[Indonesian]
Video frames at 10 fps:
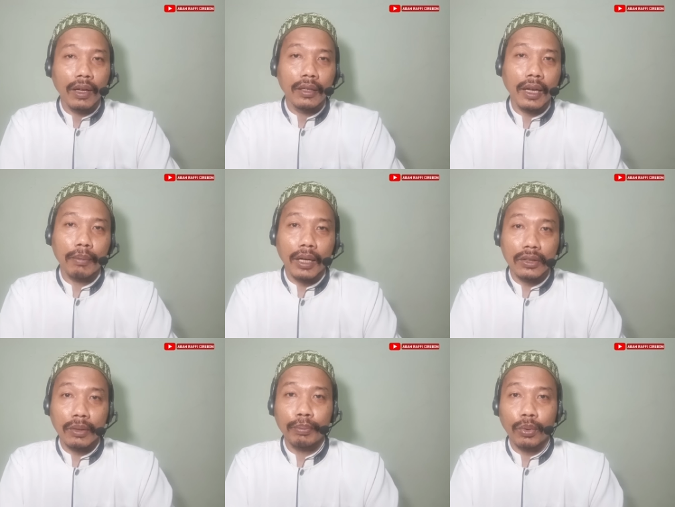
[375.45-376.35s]
Yang maha
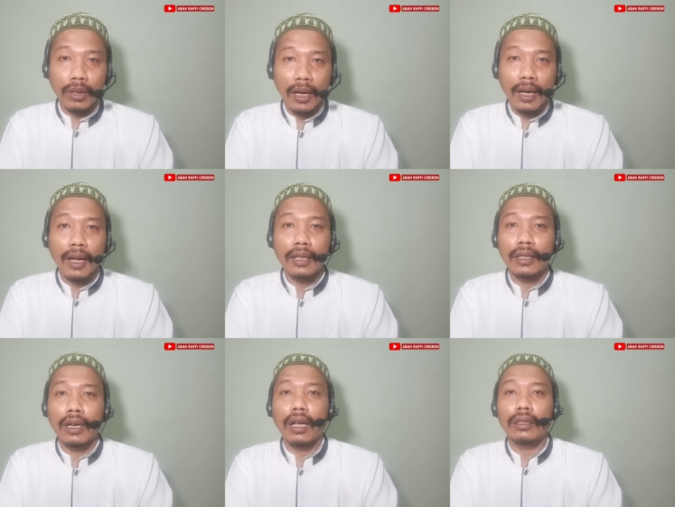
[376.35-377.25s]
sempurna
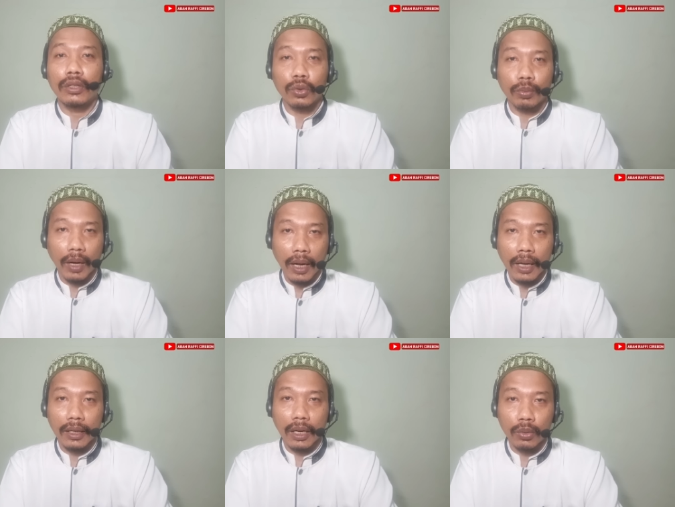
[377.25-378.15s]
hanyalah Allah
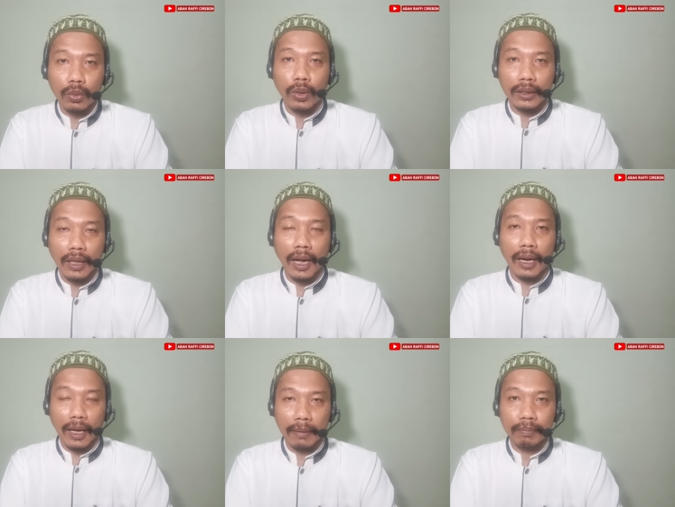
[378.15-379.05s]
subhanahu wa
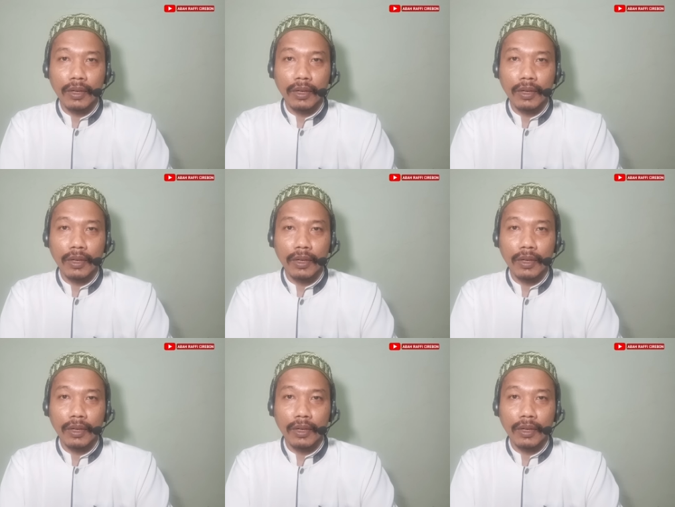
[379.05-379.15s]
ta'ala.